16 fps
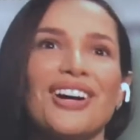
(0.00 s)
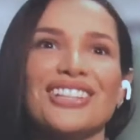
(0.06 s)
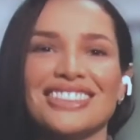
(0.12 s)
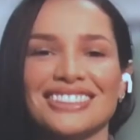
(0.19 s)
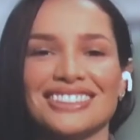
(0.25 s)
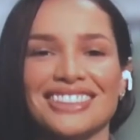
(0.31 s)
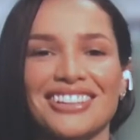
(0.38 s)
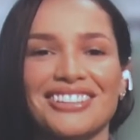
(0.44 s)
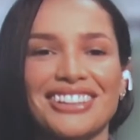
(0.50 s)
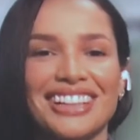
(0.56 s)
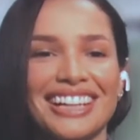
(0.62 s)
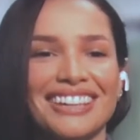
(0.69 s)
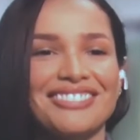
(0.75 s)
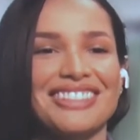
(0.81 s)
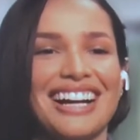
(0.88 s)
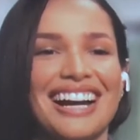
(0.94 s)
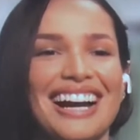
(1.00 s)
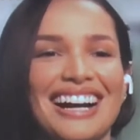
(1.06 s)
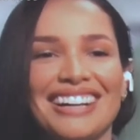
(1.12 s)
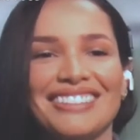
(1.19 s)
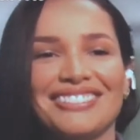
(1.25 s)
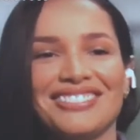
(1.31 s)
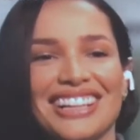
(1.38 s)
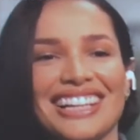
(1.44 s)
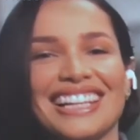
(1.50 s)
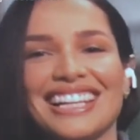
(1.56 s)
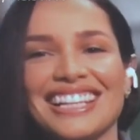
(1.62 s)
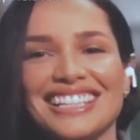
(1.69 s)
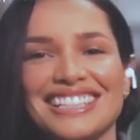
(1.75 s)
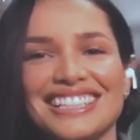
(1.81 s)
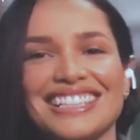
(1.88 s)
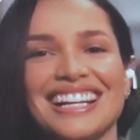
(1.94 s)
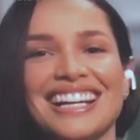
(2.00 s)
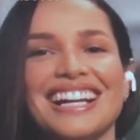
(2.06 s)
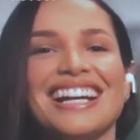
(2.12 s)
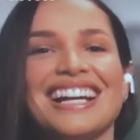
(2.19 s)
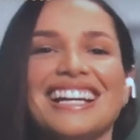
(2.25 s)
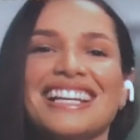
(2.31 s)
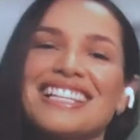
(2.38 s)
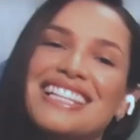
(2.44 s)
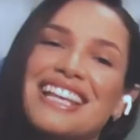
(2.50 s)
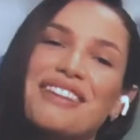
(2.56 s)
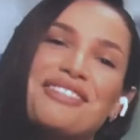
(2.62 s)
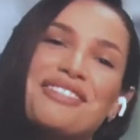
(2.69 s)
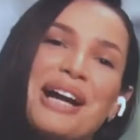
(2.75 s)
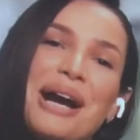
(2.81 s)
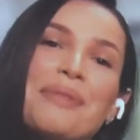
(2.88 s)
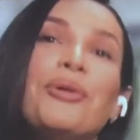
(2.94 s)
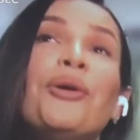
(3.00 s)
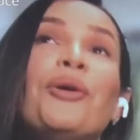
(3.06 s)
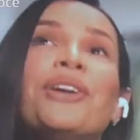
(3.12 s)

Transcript: eu tenho que ficar feliz sem ficar muito